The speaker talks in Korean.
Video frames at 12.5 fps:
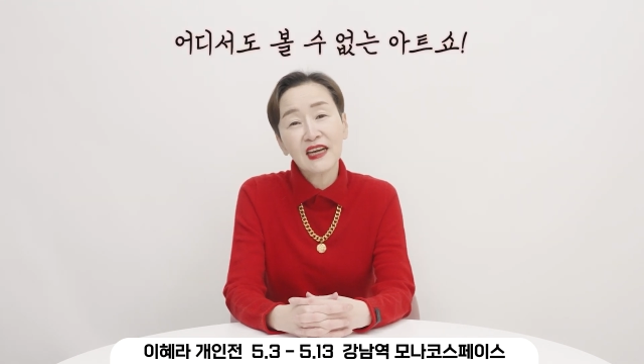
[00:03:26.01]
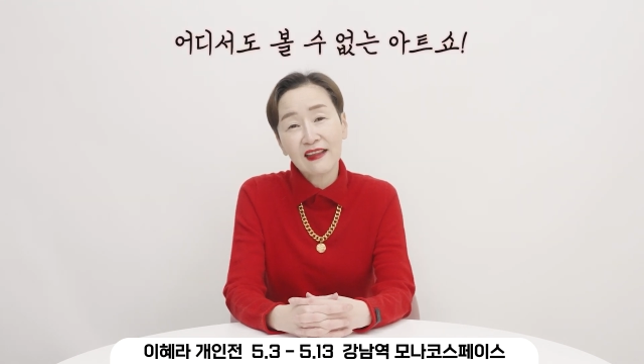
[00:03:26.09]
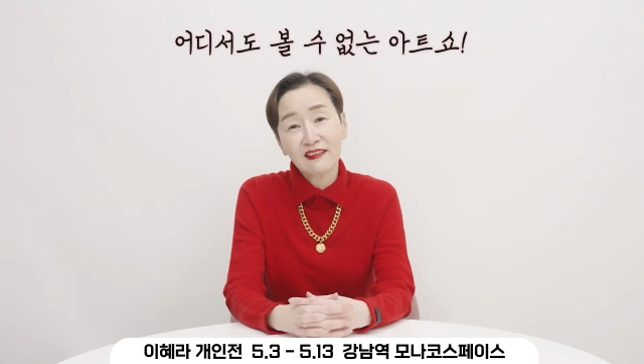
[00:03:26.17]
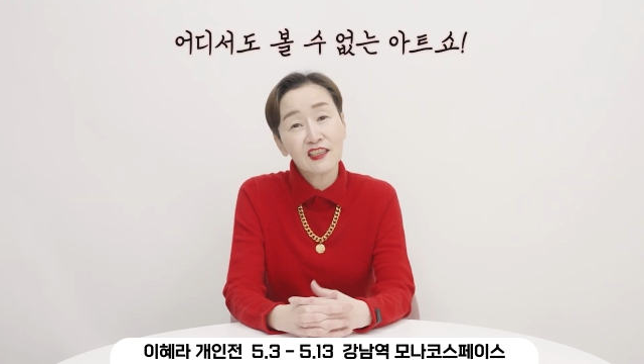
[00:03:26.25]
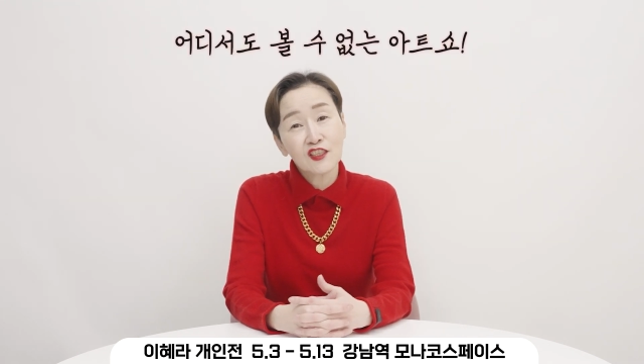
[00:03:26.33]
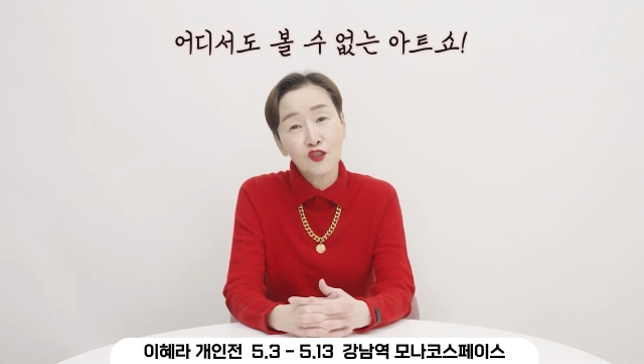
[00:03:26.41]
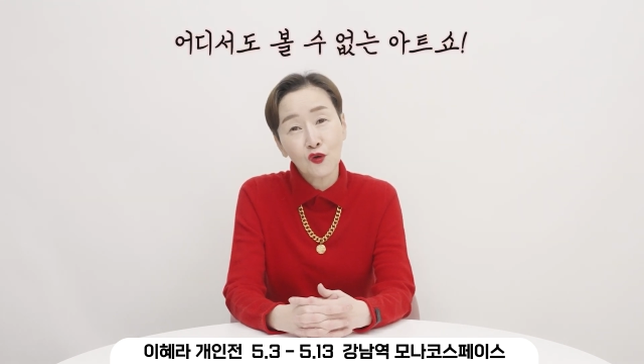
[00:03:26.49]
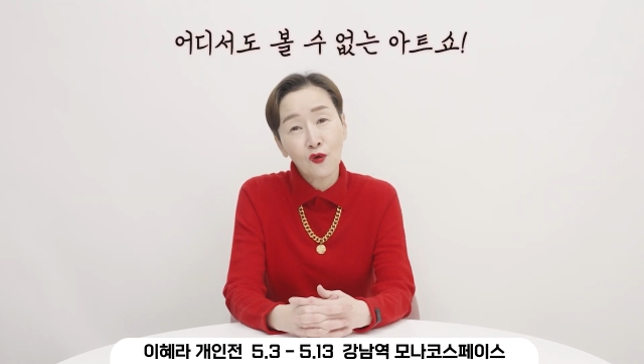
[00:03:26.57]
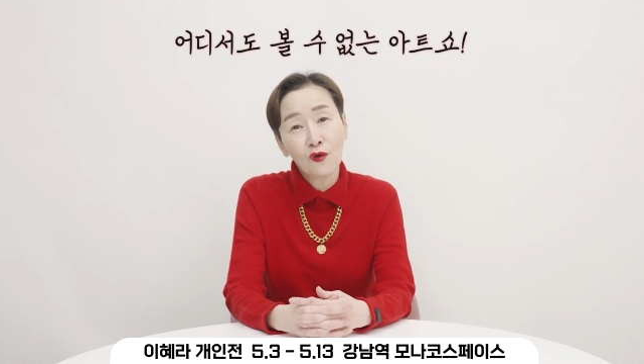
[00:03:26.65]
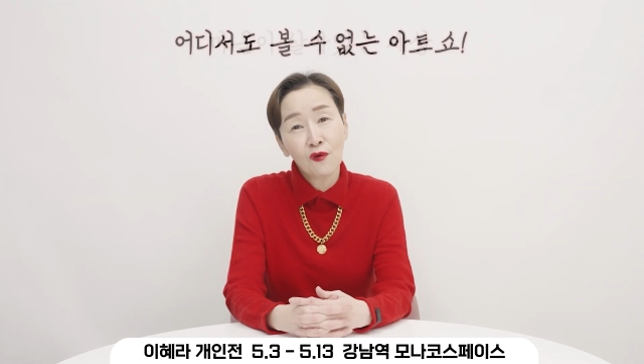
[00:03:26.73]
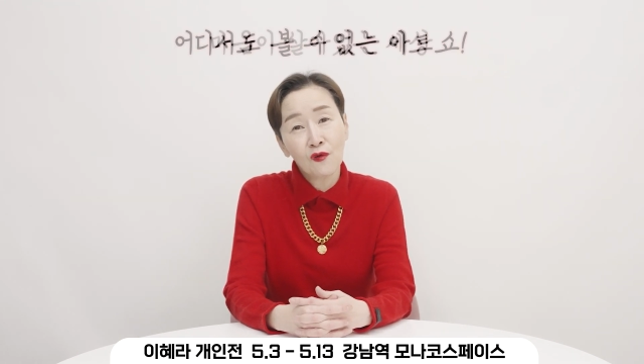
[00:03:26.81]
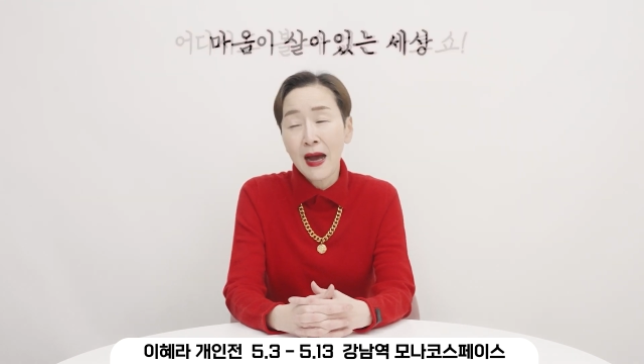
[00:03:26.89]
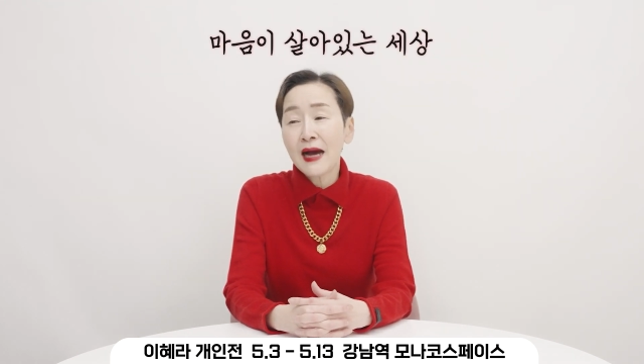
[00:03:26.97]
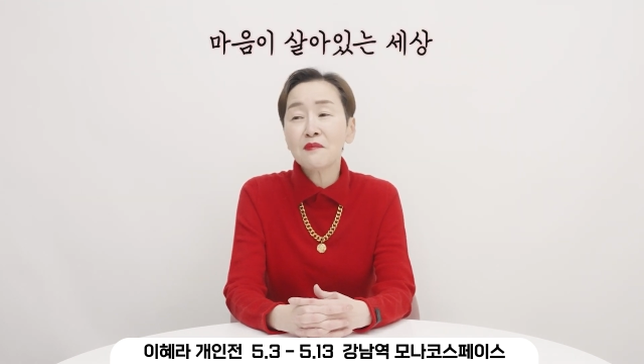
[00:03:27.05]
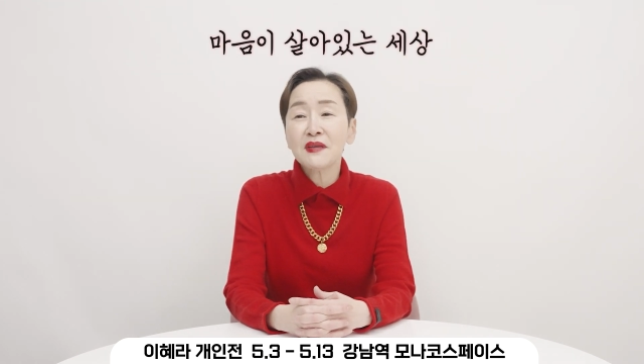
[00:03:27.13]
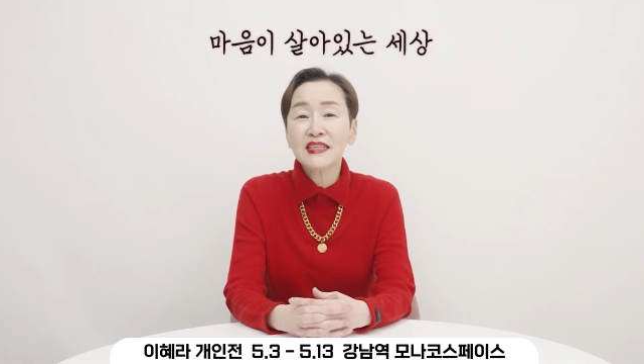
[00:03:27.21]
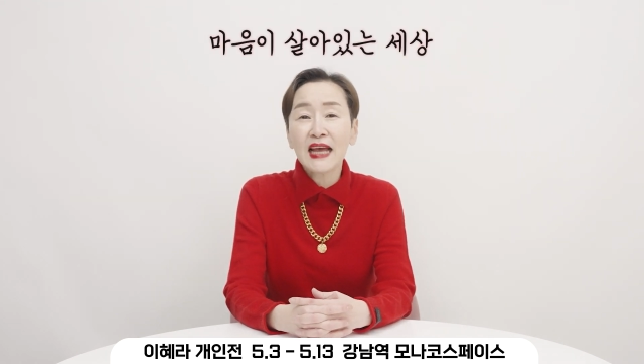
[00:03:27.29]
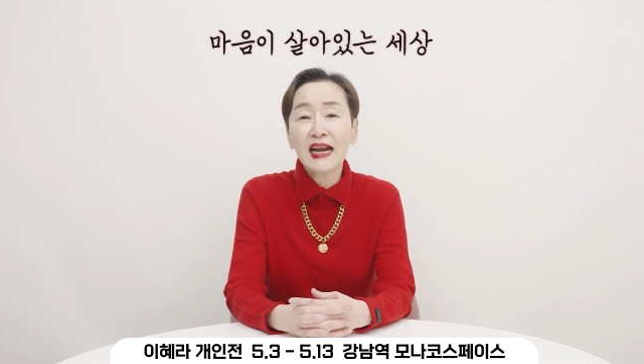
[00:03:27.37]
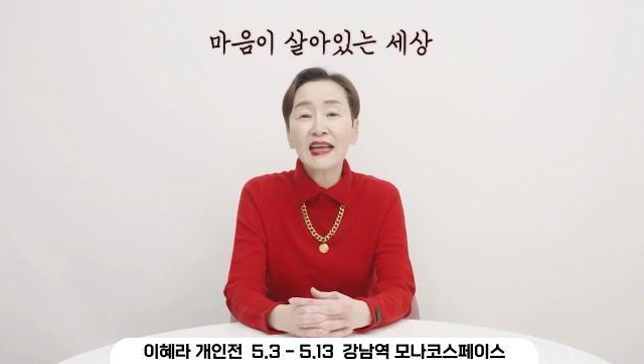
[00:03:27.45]
아트쇼
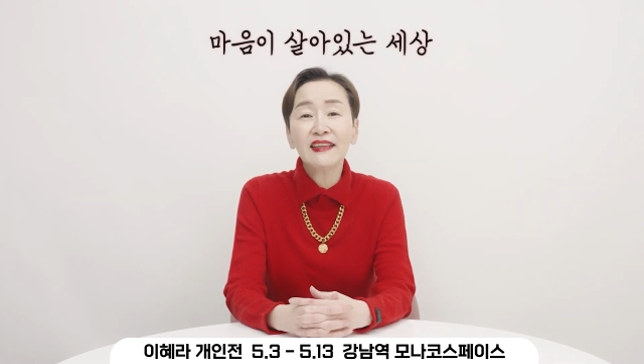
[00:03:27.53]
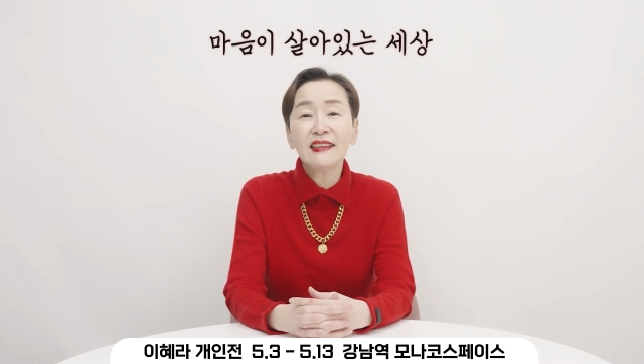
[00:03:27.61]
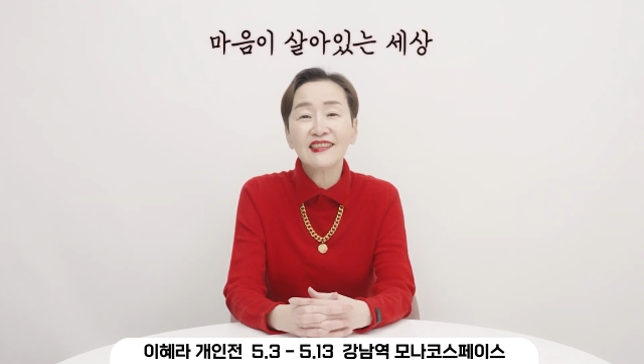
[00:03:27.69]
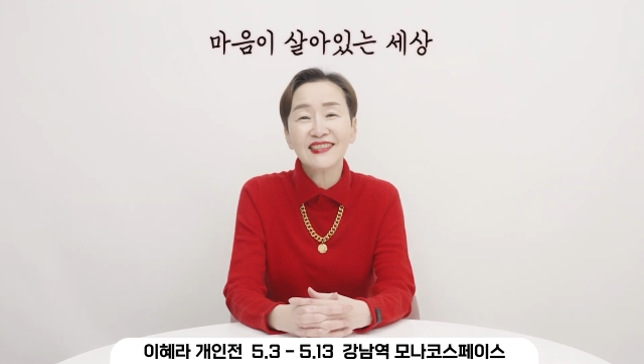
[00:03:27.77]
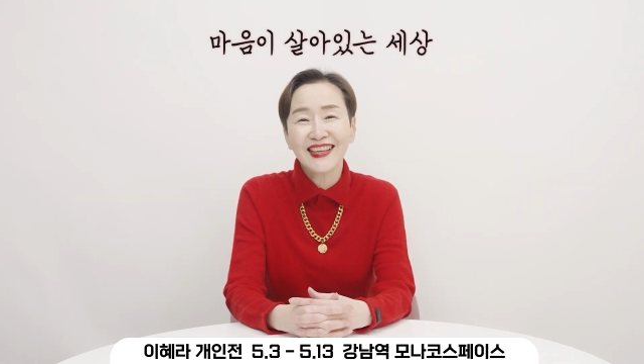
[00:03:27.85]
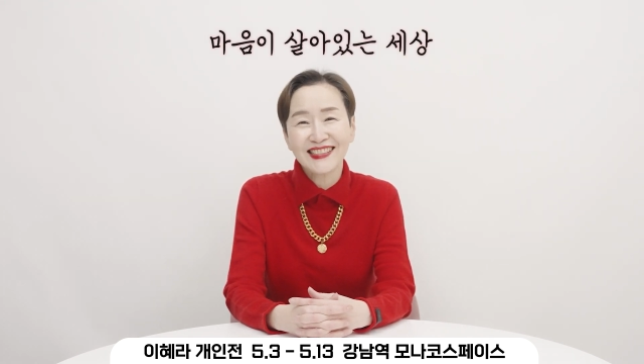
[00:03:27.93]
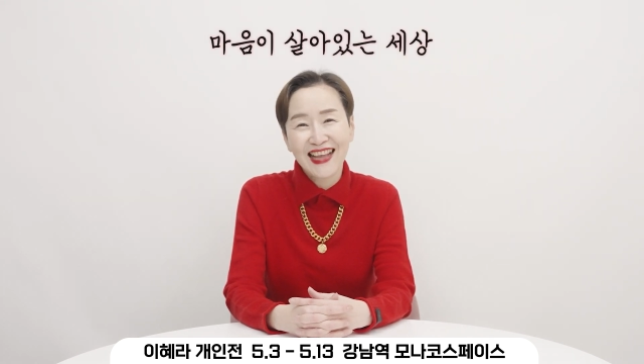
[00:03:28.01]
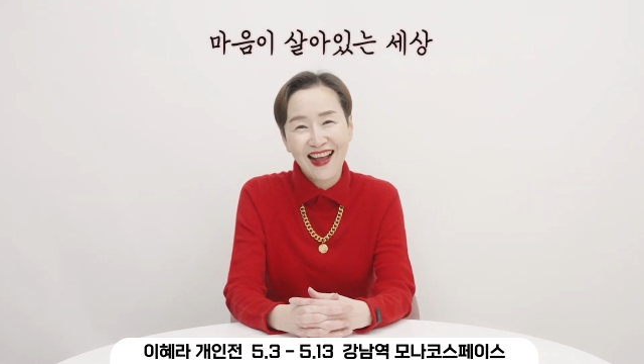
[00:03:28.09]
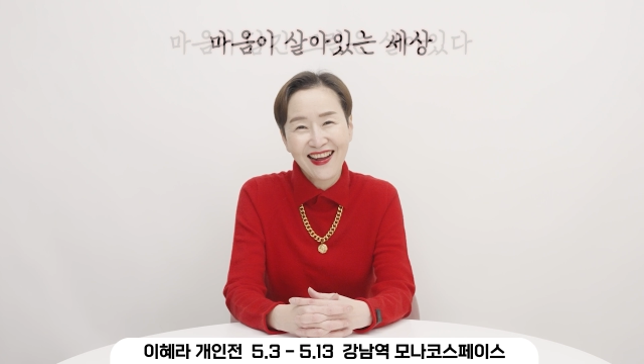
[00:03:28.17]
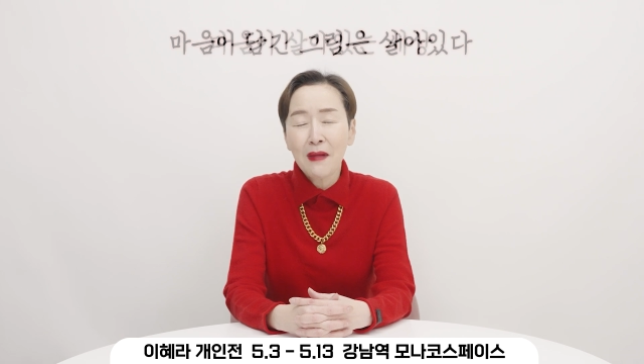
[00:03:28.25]
마음이 살아있는 세상